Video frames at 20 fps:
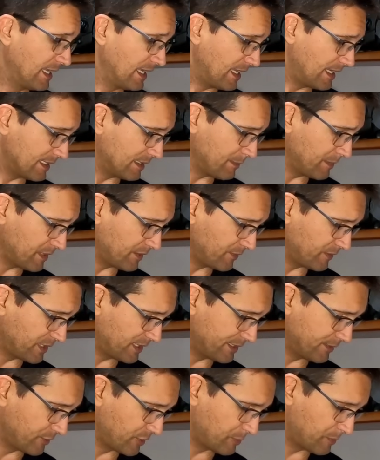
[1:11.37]
A câmera que eu vou
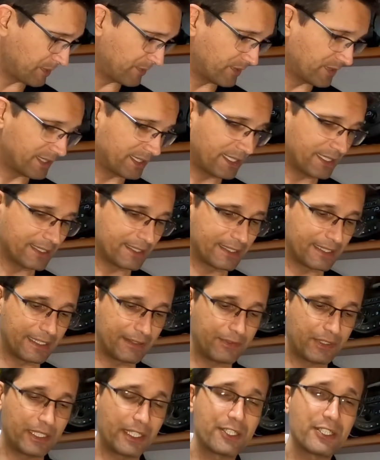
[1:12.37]
trazer hoje para vocês, na
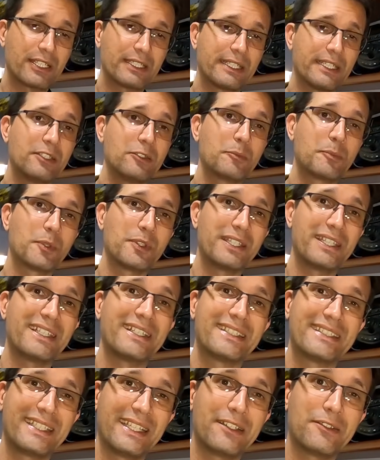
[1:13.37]
verdade ela está indo para o
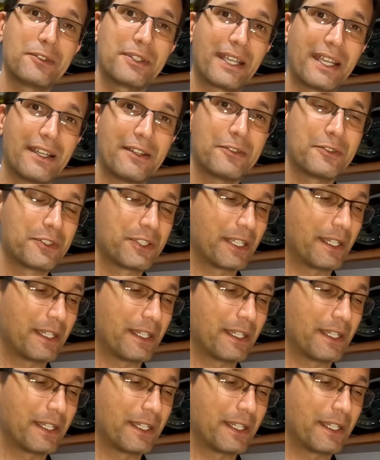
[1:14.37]
terceiro carro